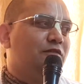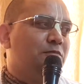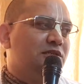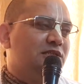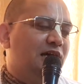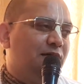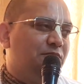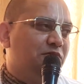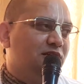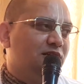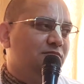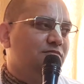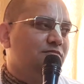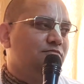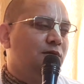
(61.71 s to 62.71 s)
बजामे
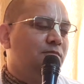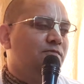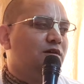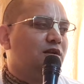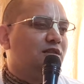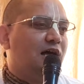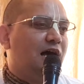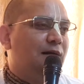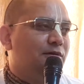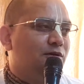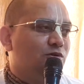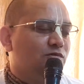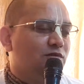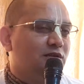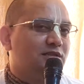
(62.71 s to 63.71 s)
हम मम वर्ताम
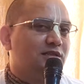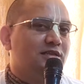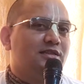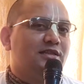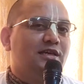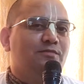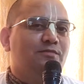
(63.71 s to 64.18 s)
अनुवर्तनते